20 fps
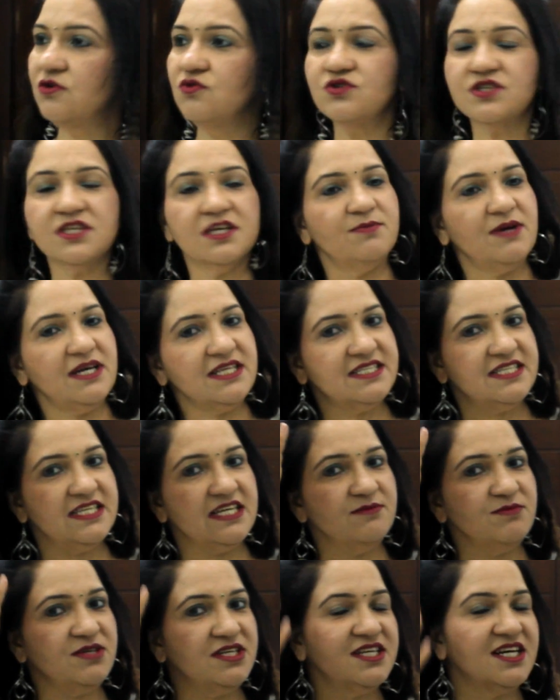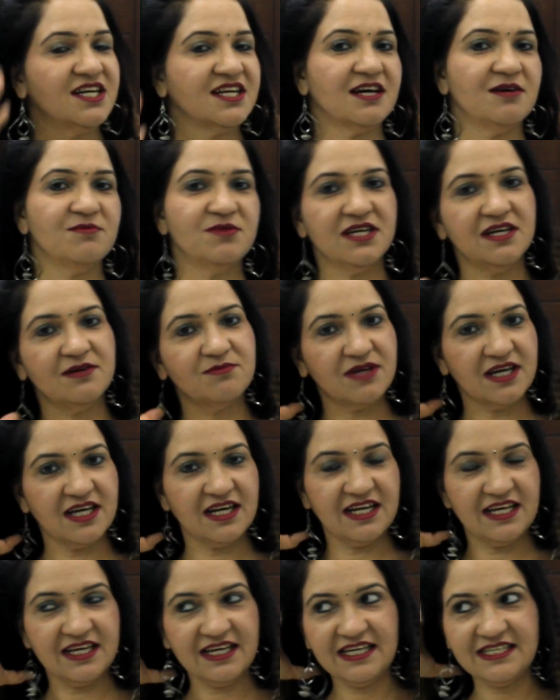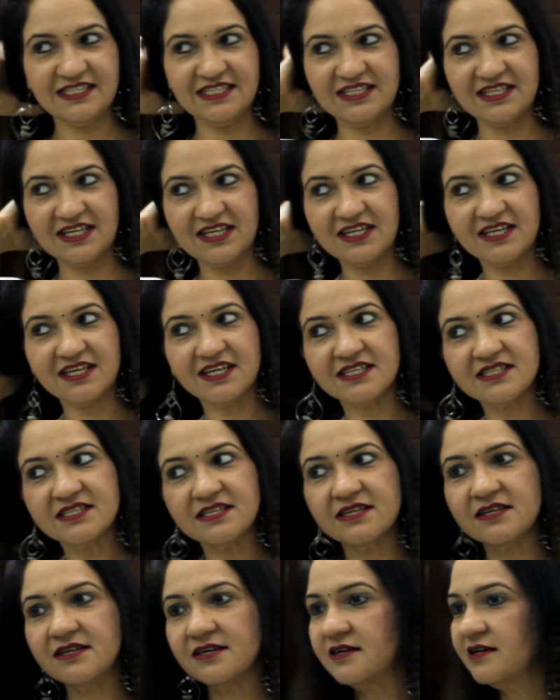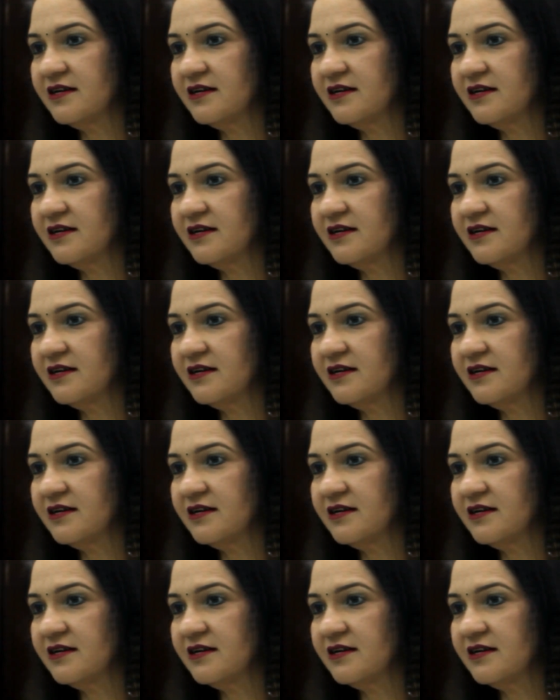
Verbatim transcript: उसके बाद सेम इधर का भी हम कर लेंगे इसी तरीके से